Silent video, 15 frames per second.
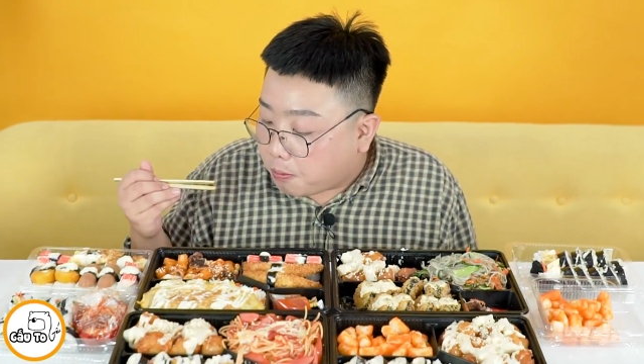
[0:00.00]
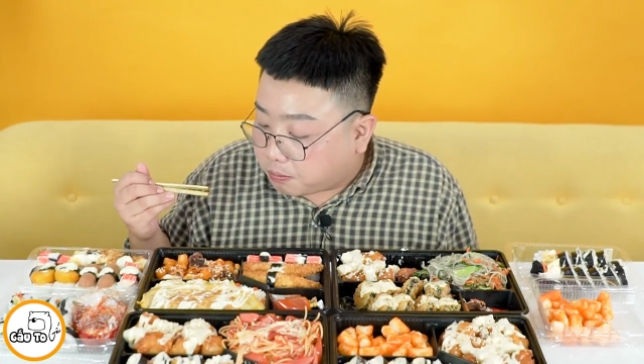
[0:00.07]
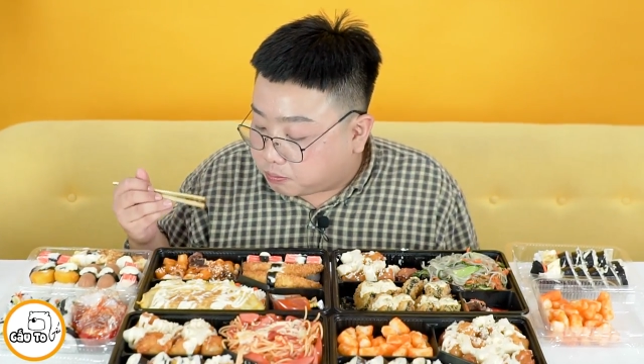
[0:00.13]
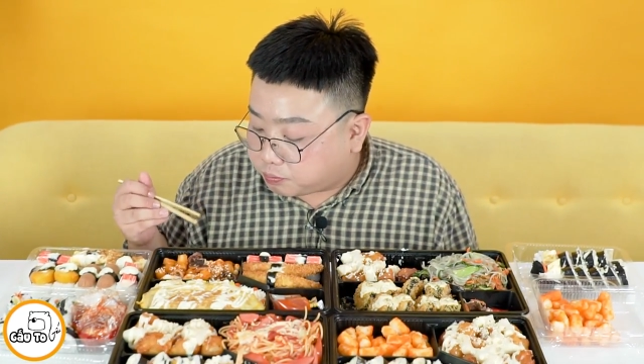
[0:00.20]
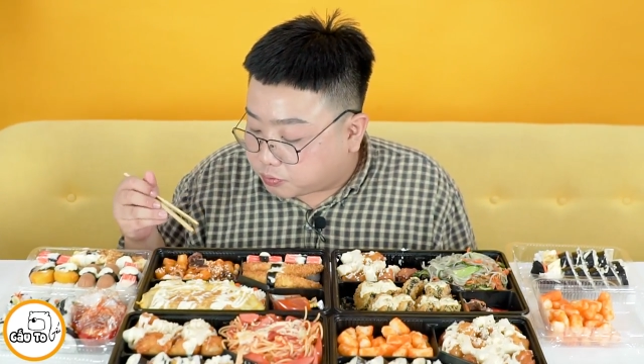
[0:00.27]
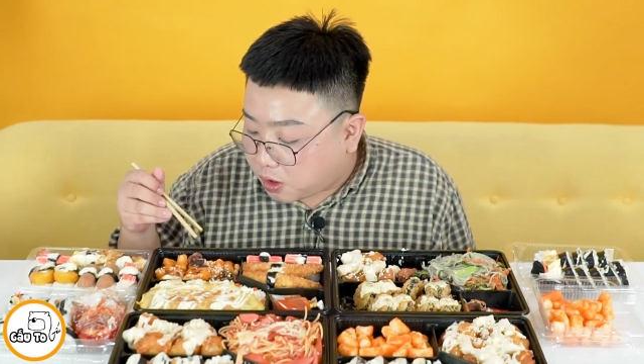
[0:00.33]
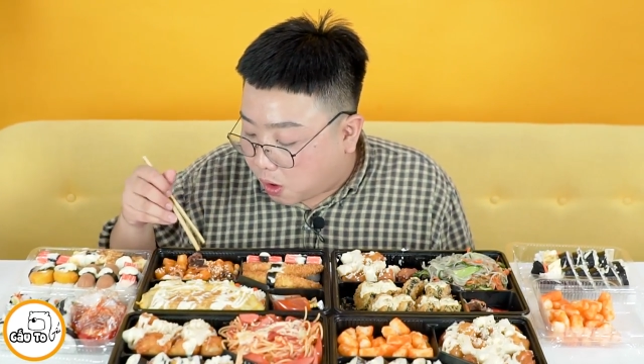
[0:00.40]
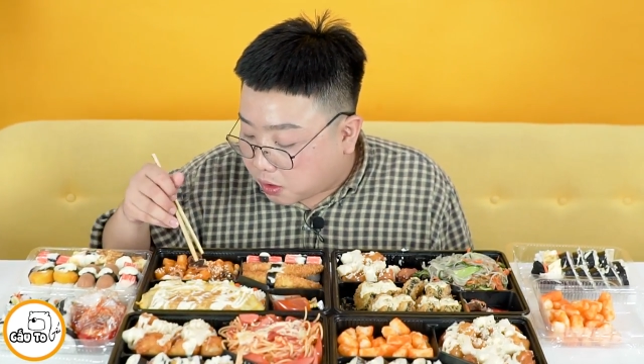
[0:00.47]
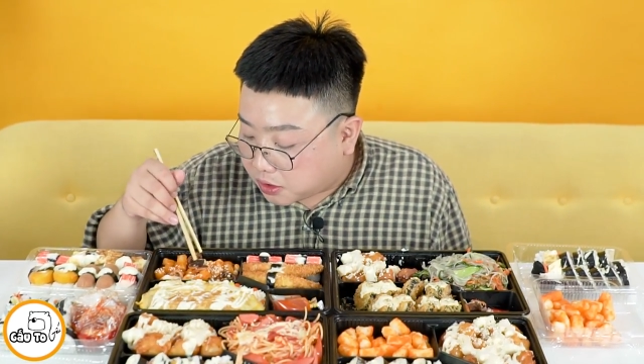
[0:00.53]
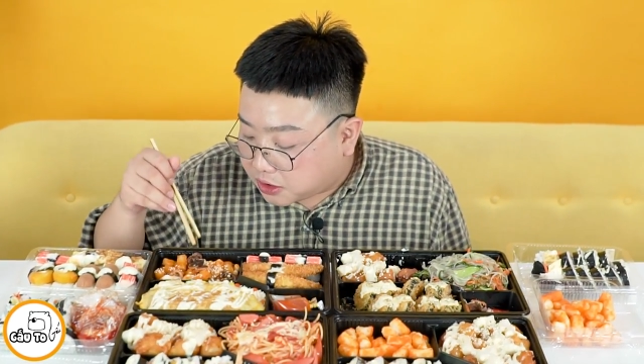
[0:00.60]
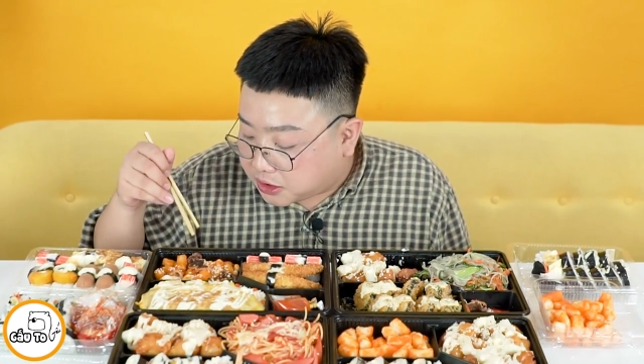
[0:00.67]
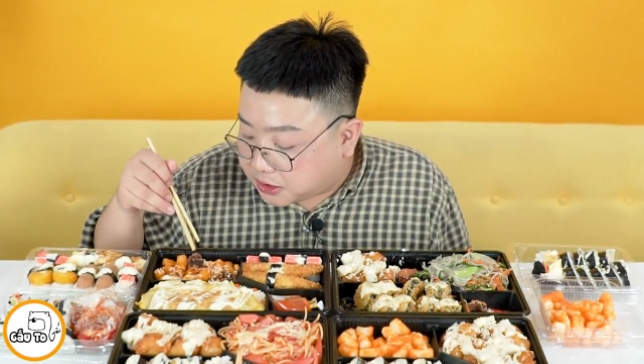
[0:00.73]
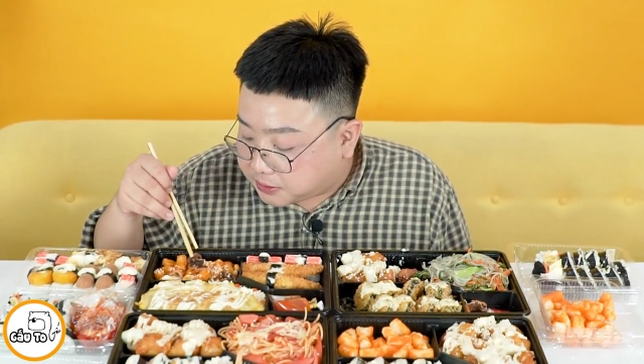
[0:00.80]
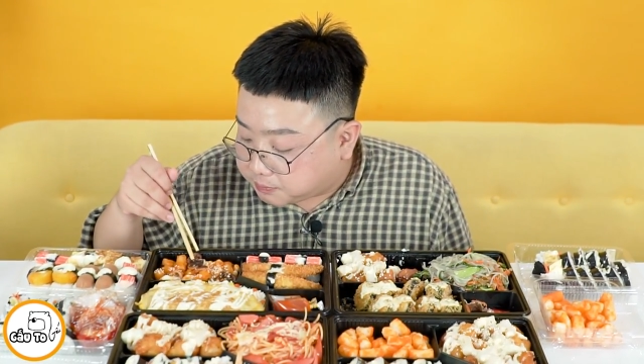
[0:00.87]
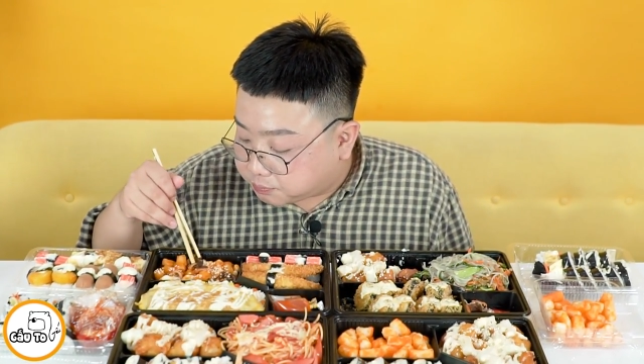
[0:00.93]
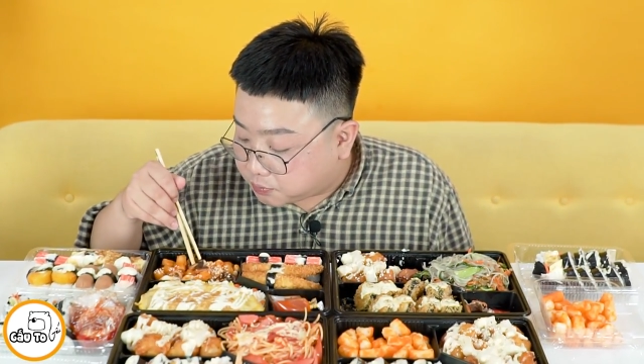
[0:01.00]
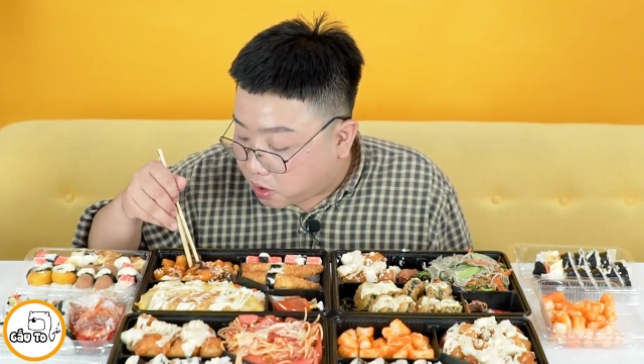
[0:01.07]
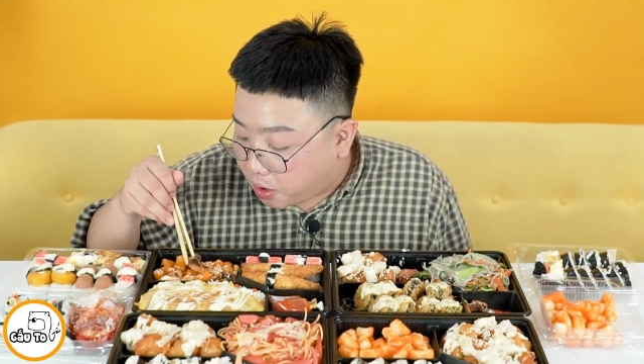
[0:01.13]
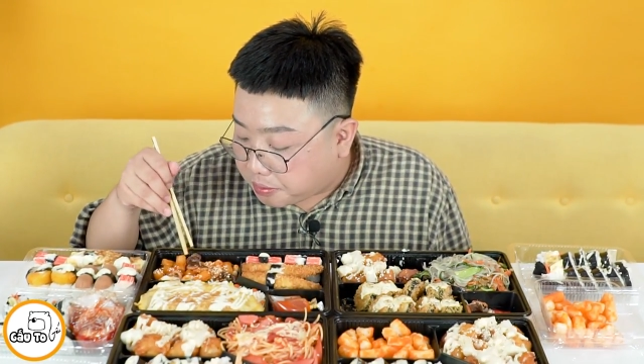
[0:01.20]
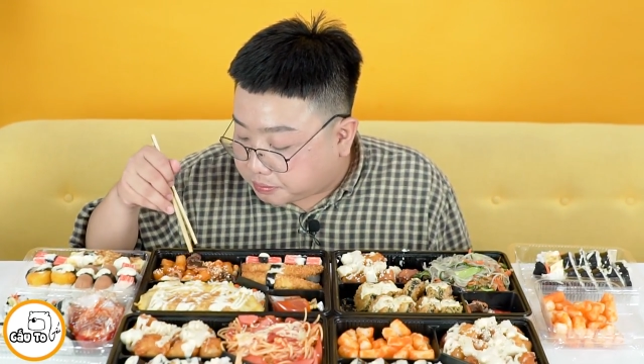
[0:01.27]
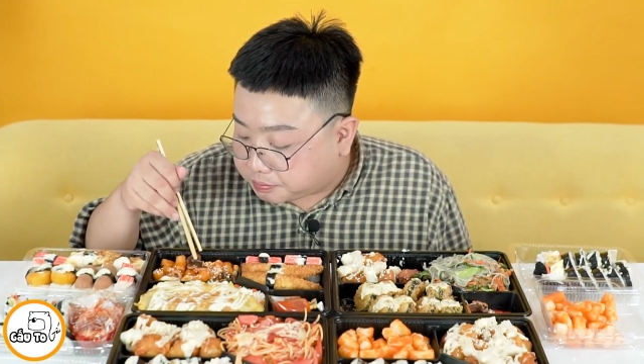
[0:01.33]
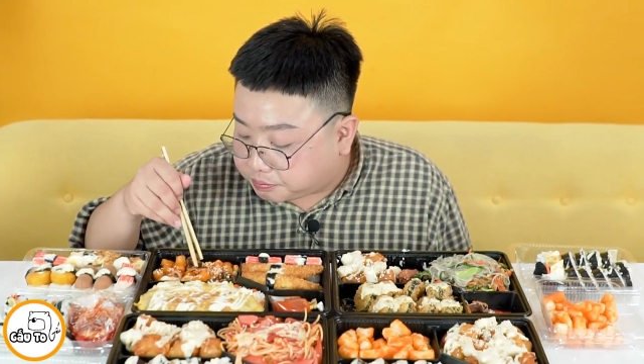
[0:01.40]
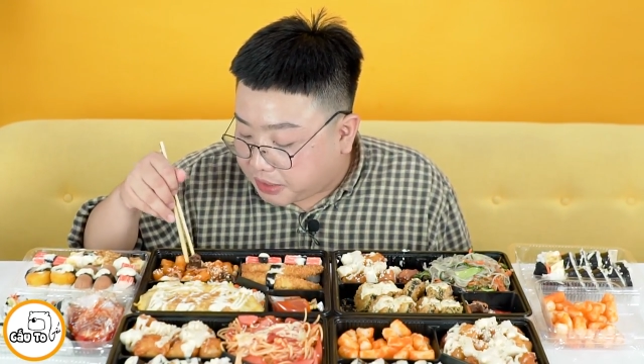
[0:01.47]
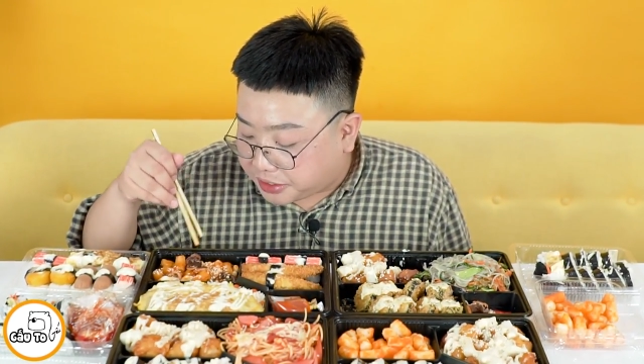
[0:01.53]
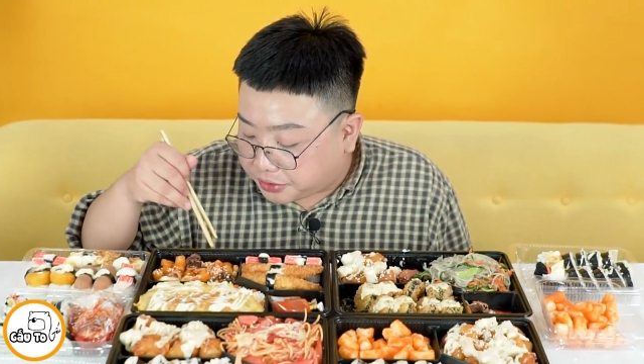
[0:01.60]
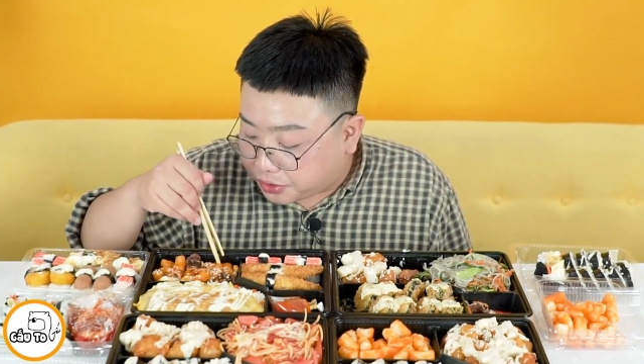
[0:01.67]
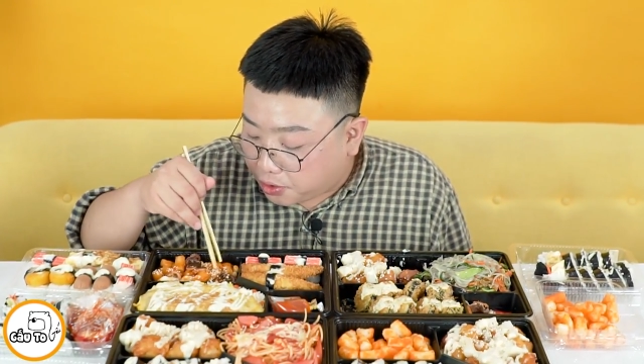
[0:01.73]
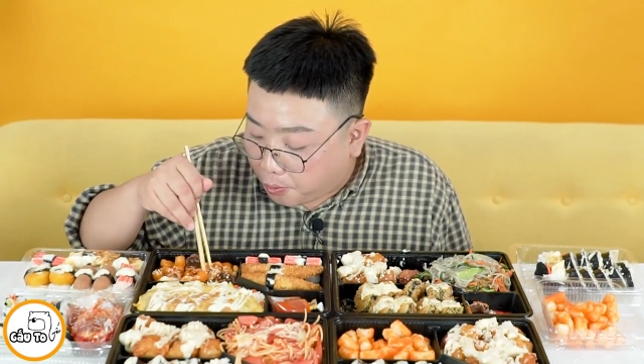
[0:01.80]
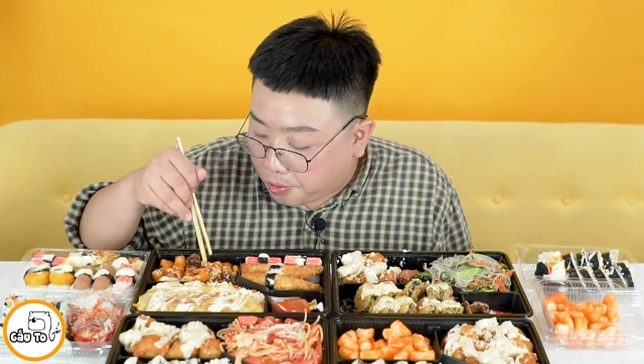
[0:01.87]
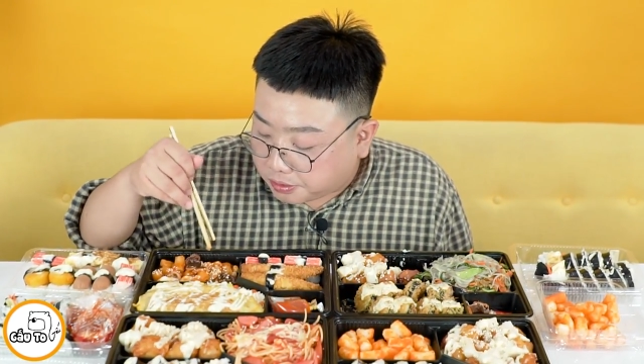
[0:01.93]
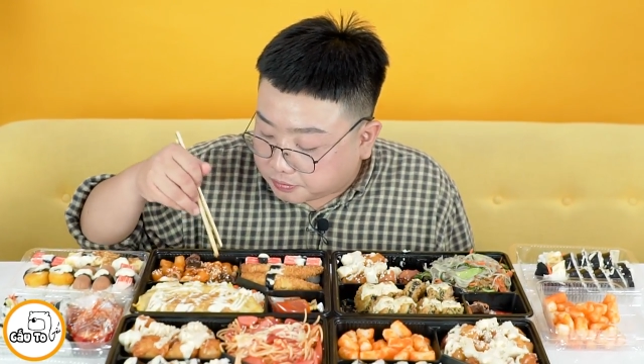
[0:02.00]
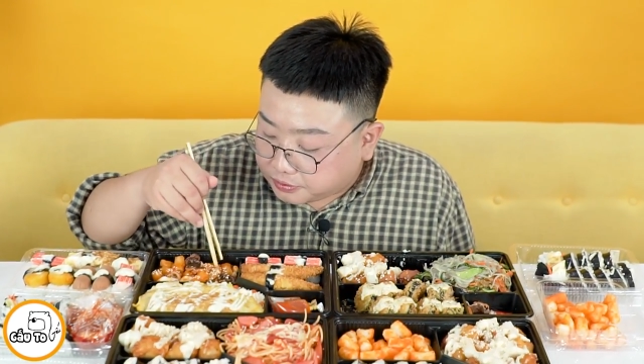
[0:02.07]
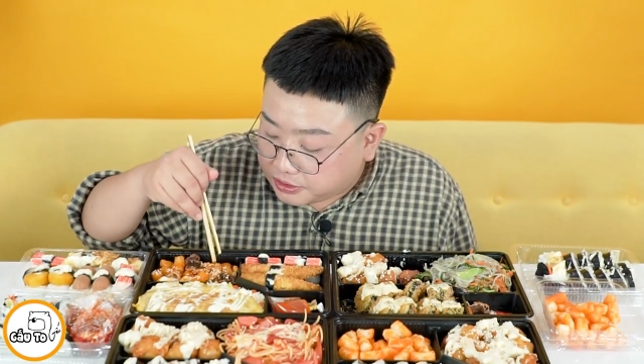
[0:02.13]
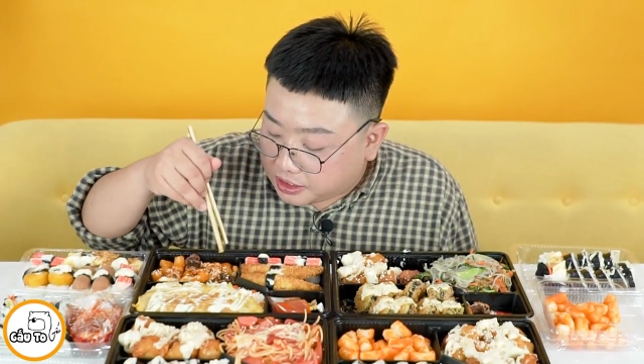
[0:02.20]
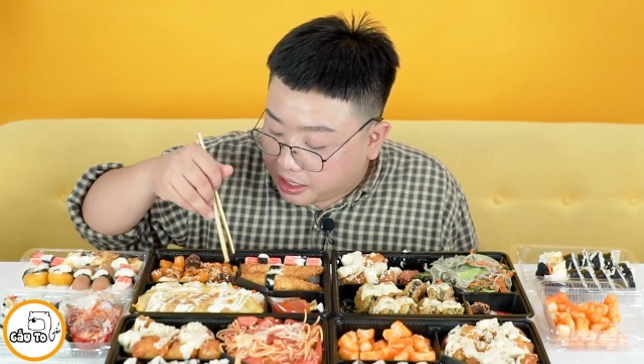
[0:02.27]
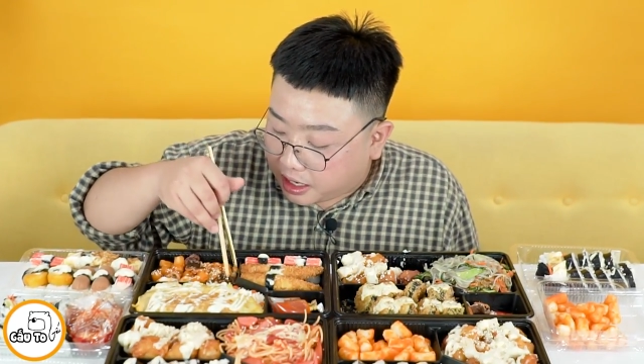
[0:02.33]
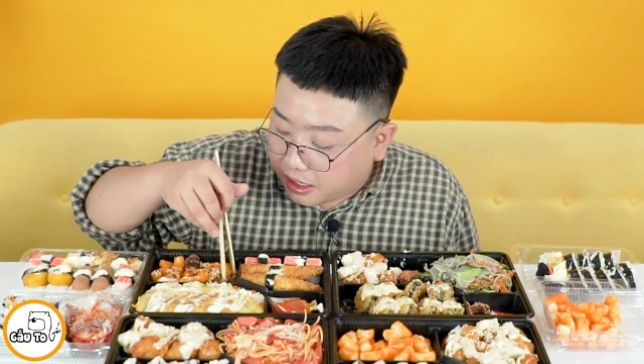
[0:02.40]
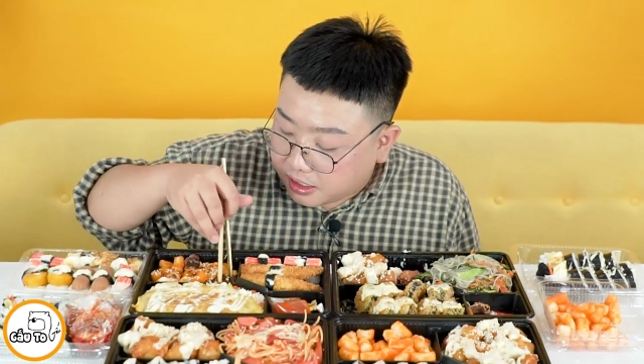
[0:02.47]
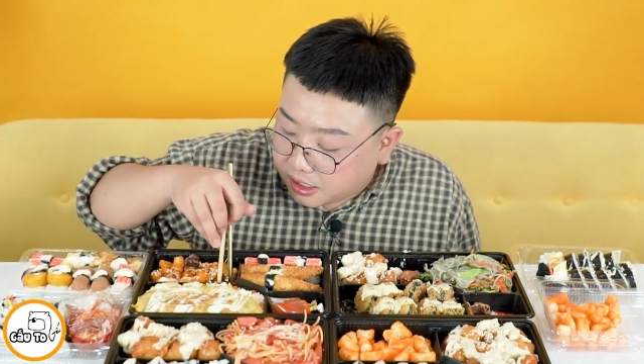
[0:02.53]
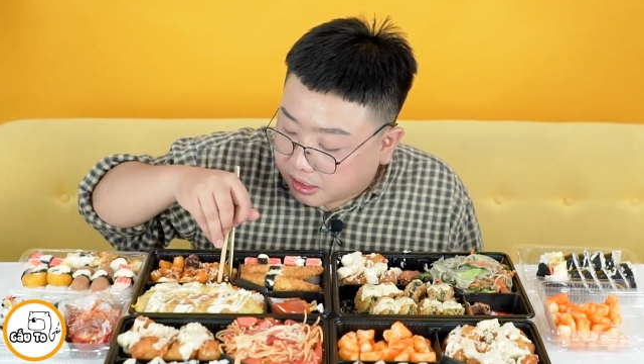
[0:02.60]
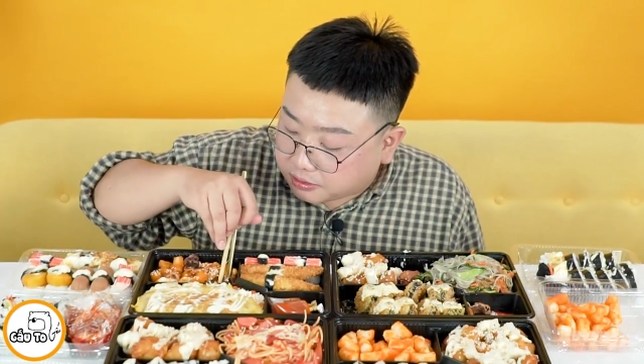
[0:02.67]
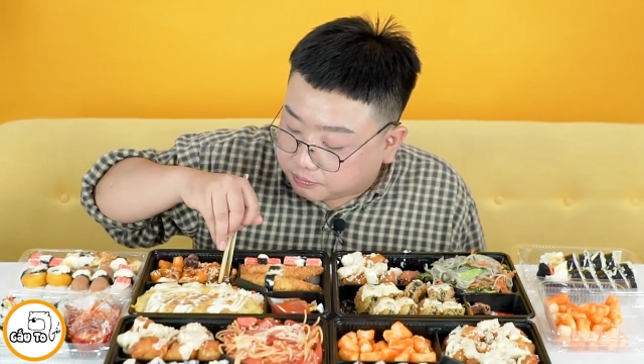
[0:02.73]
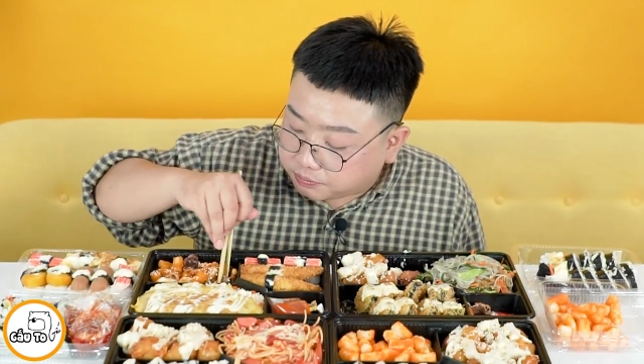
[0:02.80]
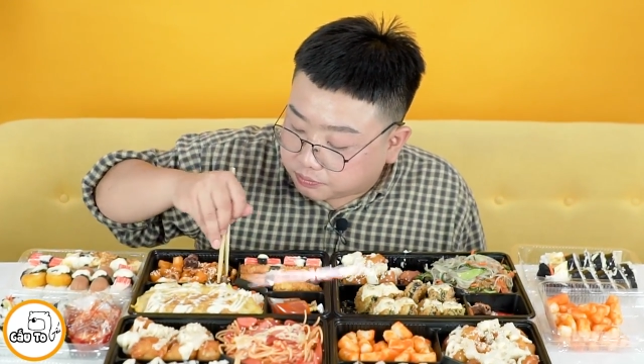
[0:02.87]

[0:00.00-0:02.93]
um, rồi có bạch tuộc với lại uh,